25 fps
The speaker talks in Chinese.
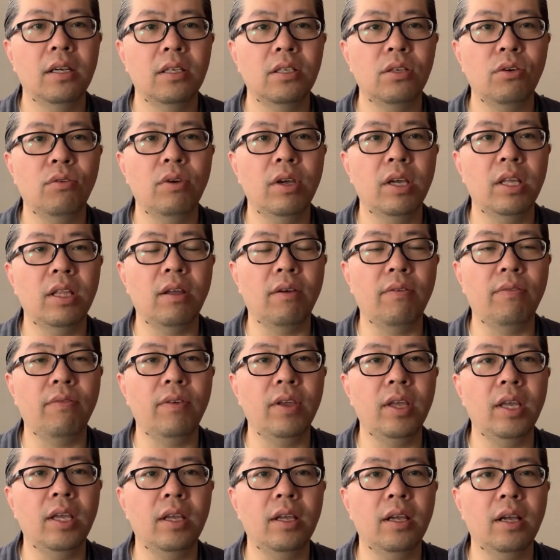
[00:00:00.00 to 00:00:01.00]
周围在
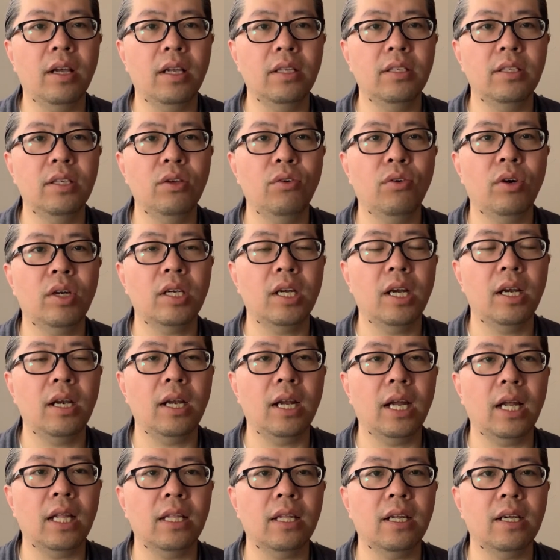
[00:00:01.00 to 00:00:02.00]
飞啊，金光闪
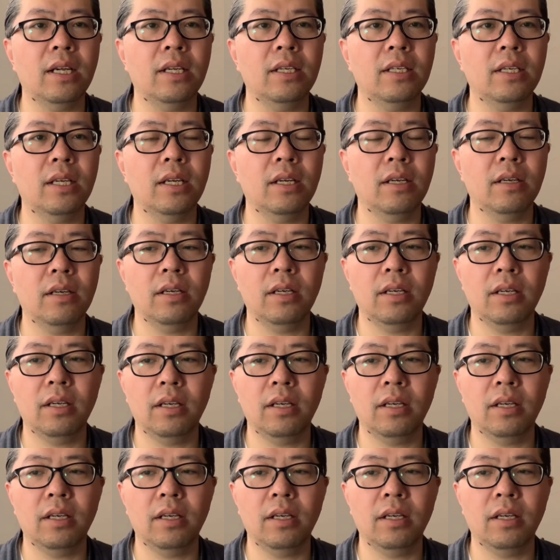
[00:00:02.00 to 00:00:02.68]
闪的这个